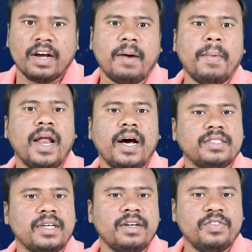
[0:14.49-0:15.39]
కమల్
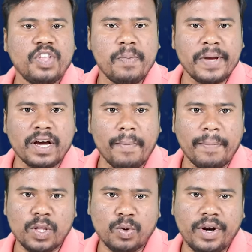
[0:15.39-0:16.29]
హాసన్ దీపికా
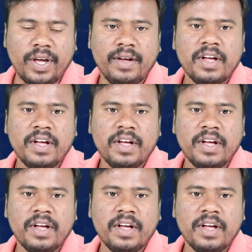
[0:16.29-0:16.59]
పదుకొనే